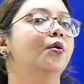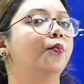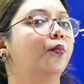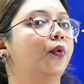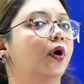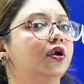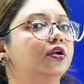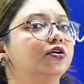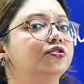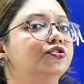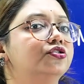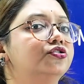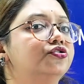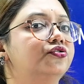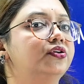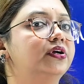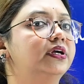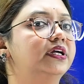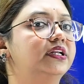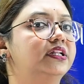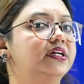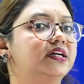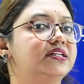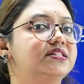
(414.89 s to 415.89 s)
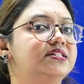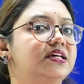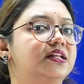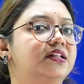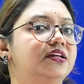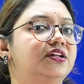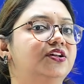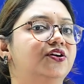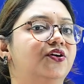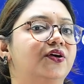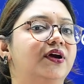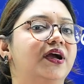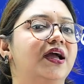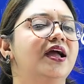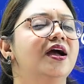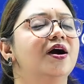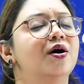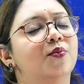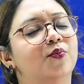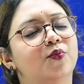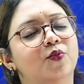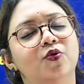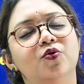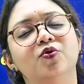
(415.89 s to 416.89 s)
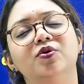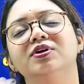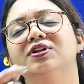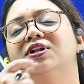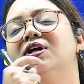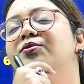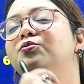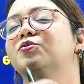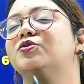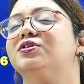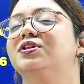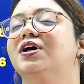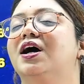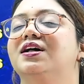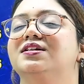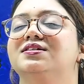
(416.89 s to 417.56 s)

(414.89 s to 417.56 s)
বলো তো থ্রি ইডিয়েটসের হিরোকে মুহূর্তের মধ্যে